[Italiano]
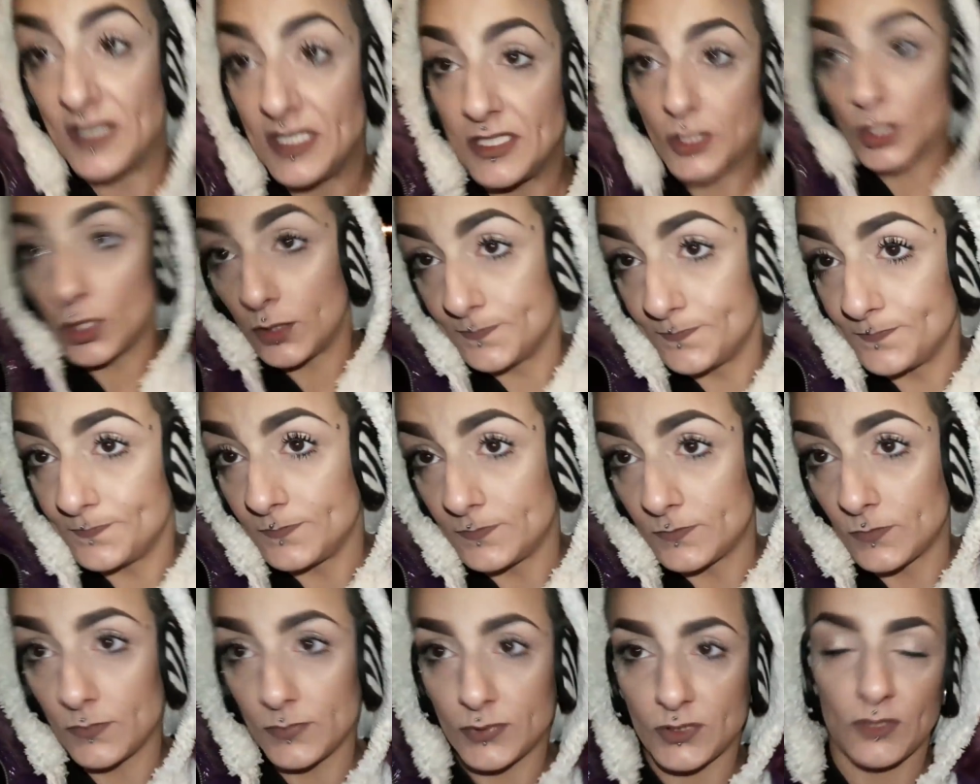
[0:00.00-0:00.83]
video
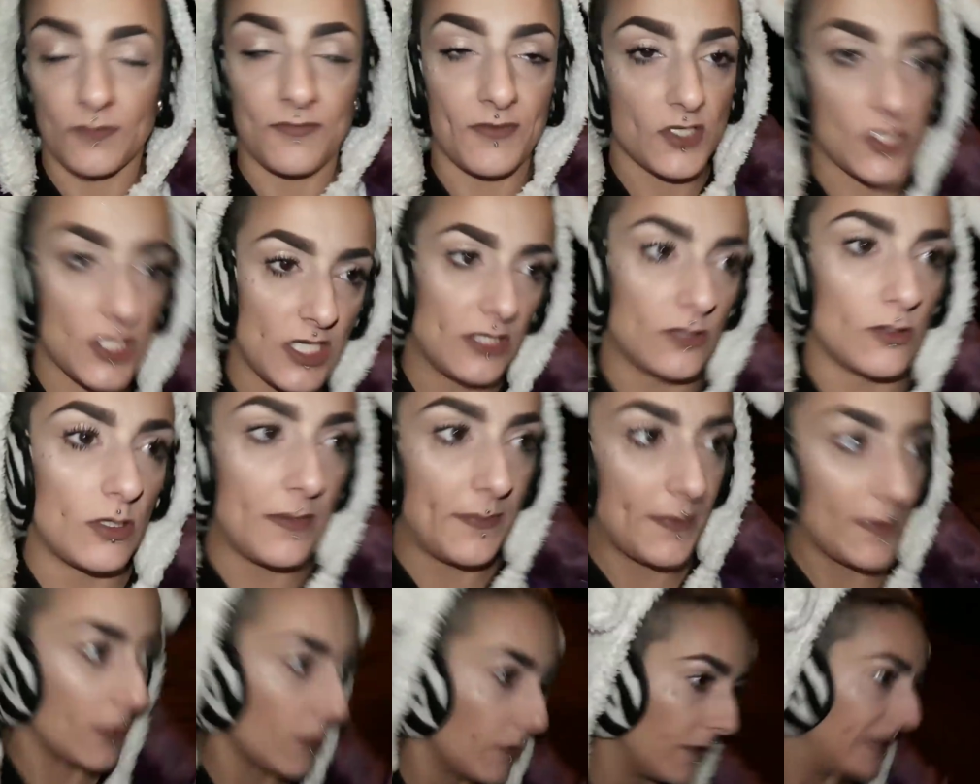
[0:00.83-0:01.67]
sto facendo
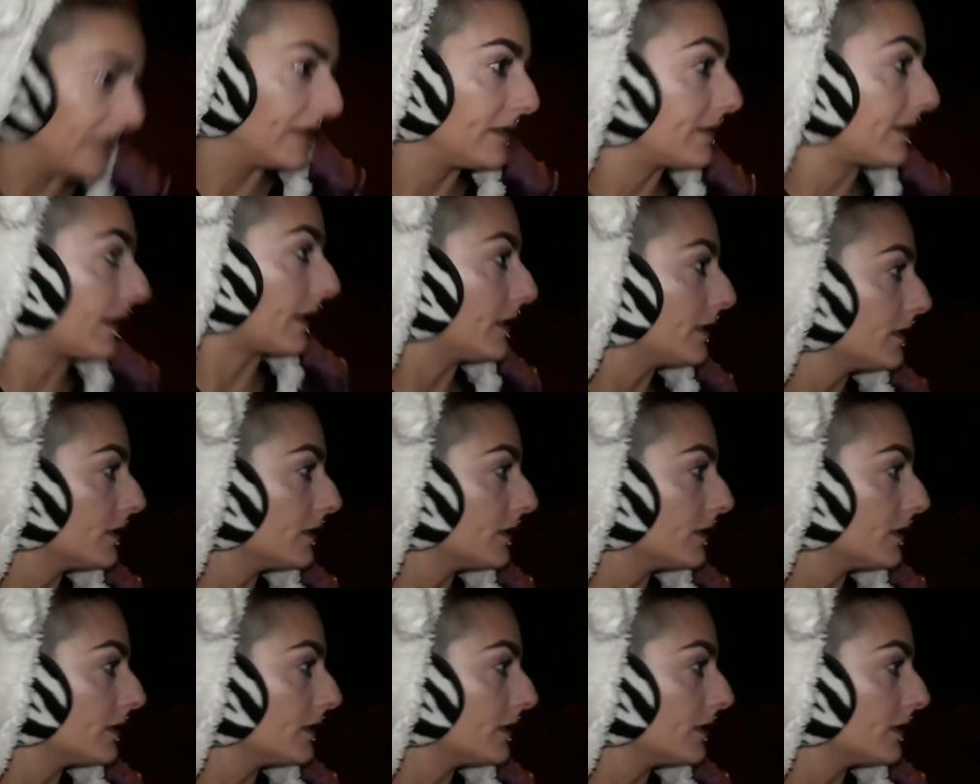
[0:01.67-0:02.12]
le pirouette